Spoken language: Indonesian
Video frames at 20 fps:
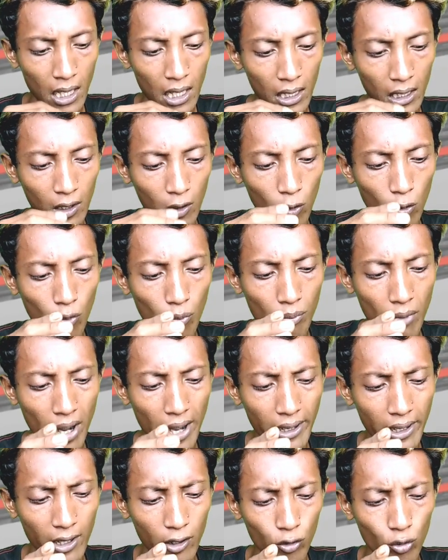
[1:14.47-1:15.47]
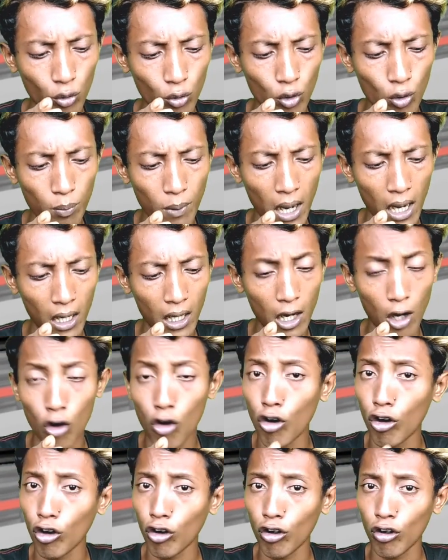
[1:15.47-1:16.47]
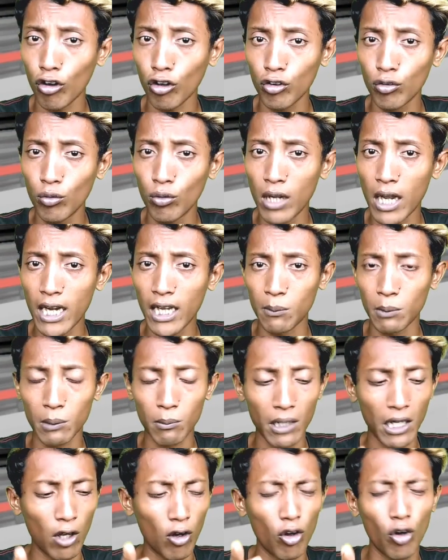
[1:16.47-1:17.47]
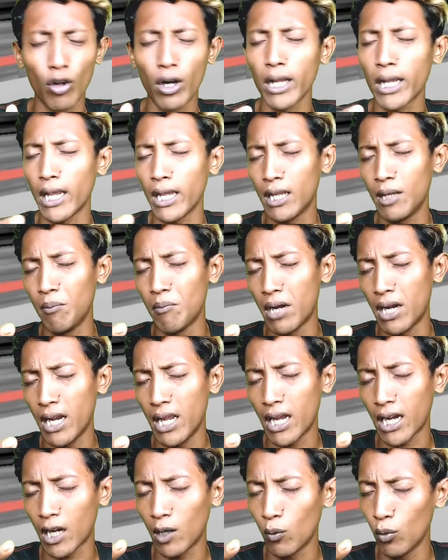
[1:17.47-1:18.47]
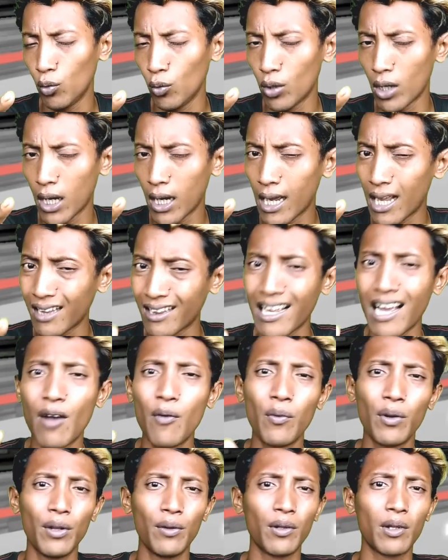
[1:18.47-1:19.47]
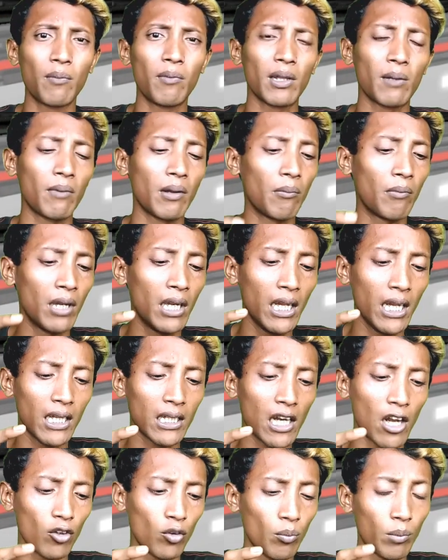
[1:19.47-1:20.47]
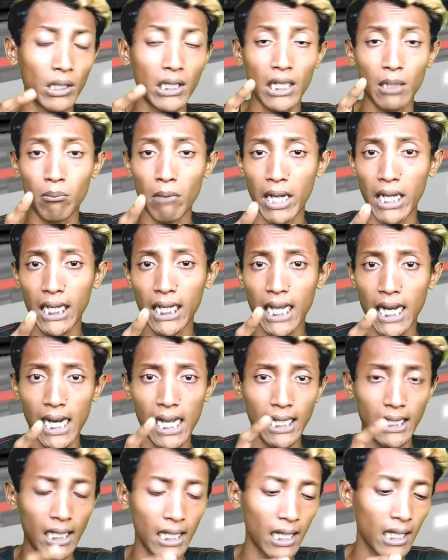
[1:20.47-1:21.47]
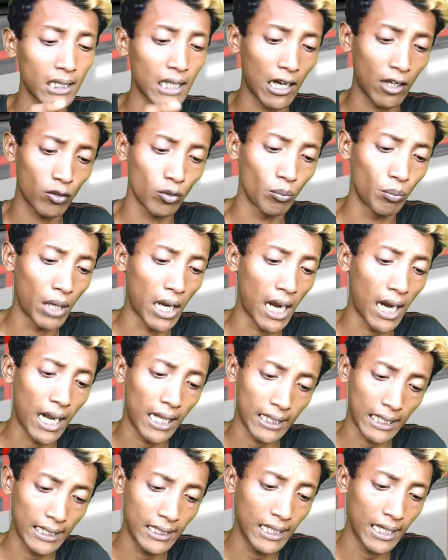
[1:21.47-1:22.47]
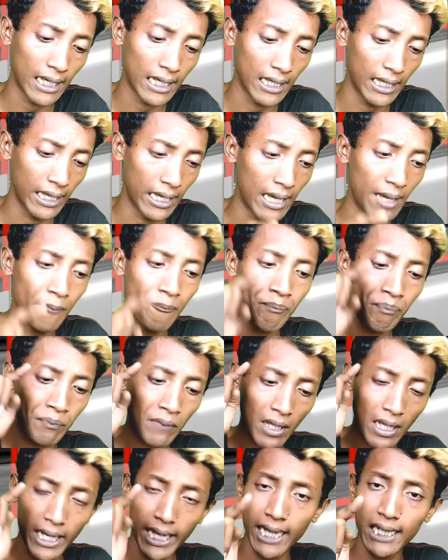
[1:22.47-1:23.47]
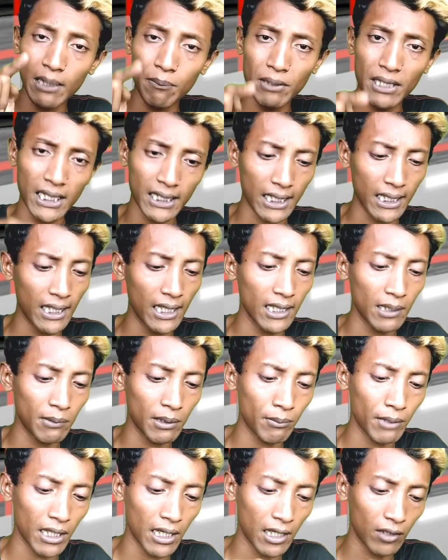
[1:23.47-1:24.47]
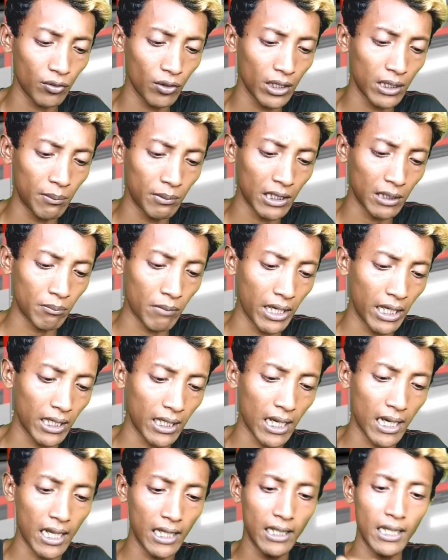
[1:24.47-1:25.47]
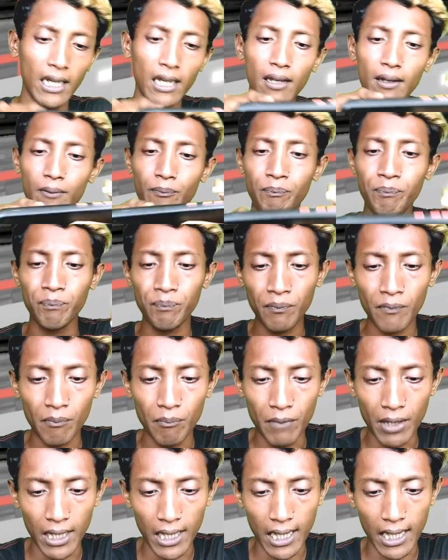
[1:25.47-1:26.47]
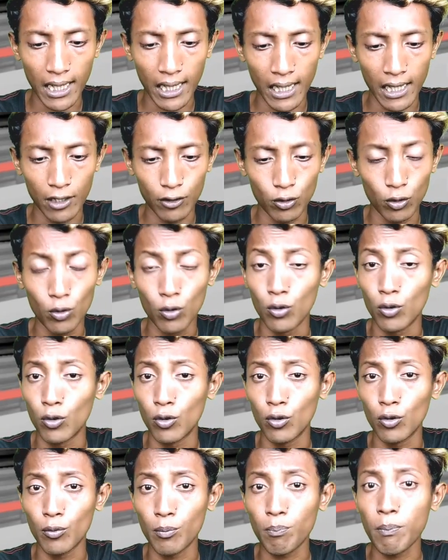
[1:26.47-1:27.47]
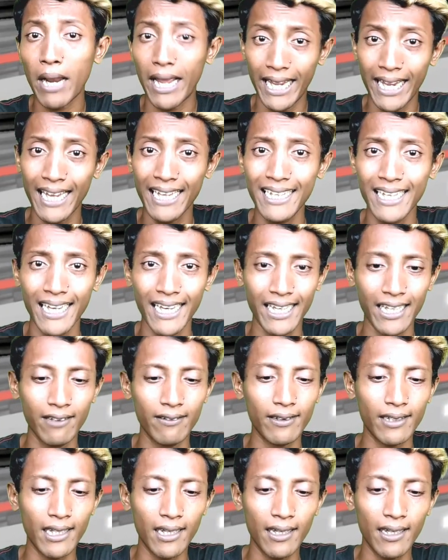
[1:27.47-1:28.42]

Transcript: dan lumayan cukup agak horor juga nih teman-teman. Nah, horornya kayak gimana ya kan gue juga nggak tahu gitu teman-teman. Mending kita langsung pencet mainkan aja, kita langsung berangkat aja kali ya. Ini kita pencet aja nih teman-teman, langsung kita pencet mainkan aja biar langsung play aja gitu